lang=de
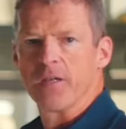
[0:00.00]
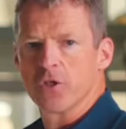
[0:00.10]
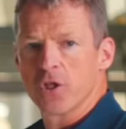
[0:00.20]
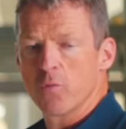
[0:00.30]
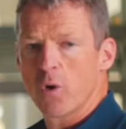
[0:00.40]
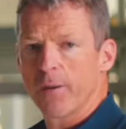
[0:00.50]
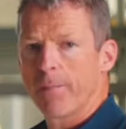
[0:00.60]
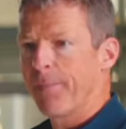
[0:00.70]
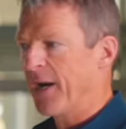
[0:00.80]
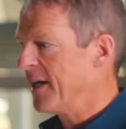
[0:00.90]

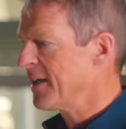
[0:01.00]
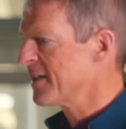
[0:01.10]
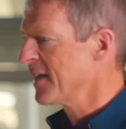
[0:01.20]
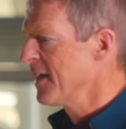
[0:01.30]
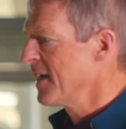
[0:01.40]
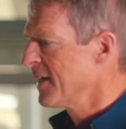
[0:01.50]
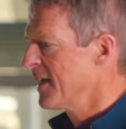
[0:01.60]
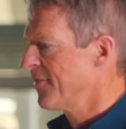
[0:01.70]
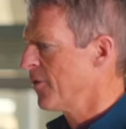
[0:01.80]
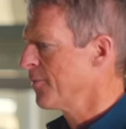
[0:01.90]
G1 Byte,
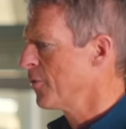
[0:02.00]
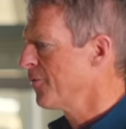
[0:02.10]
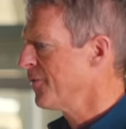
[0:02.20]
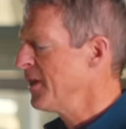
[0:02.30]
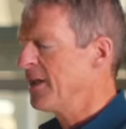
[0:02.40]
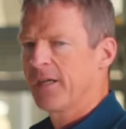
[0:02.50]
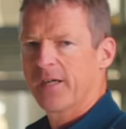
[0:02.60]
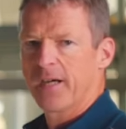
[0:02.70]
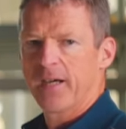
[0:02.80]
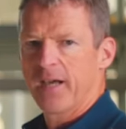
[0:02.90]
der vom Profil
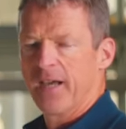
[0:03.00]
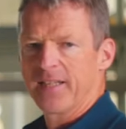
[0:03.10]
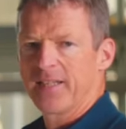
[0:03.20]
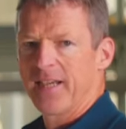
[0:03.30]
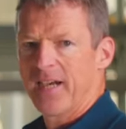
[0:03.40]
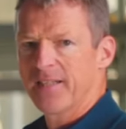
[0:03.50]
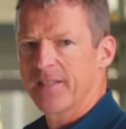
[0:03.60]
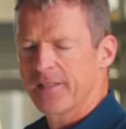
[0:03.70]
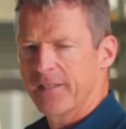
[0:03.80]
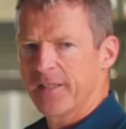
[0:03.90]
her eigentlich
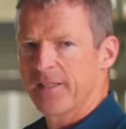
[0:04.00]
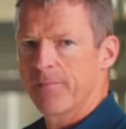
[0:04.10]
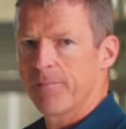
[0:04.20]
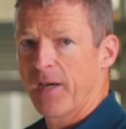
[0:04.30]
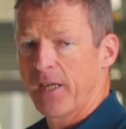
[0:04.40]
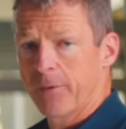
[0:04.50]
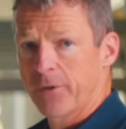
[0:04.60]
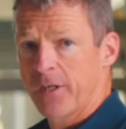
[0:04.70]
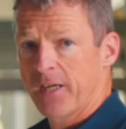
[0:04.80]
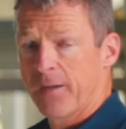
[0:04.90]
einer der meiner
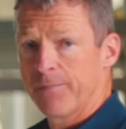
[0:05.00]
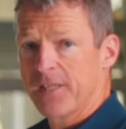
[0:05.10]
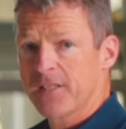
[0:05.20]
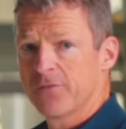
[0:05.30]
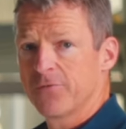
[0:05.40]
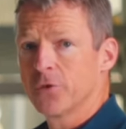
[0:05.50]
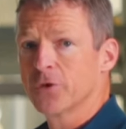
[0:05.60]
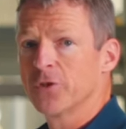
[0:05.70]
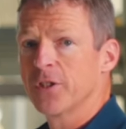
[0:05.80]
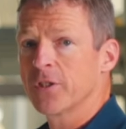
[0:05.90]
Meinung nach am besten
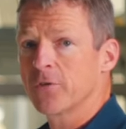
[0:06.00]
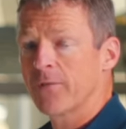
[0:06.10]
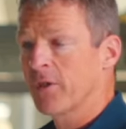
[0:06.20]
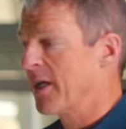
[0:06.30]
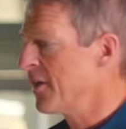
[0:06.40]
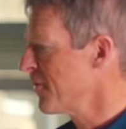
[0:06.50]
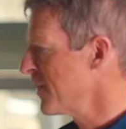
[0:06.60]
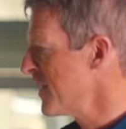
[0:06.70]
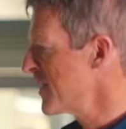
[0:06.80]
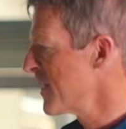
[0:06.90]
funktionierenden
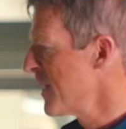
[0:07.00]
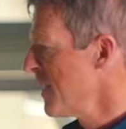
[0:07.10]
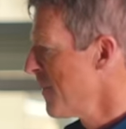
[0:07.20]
Gravel-Reifen ist.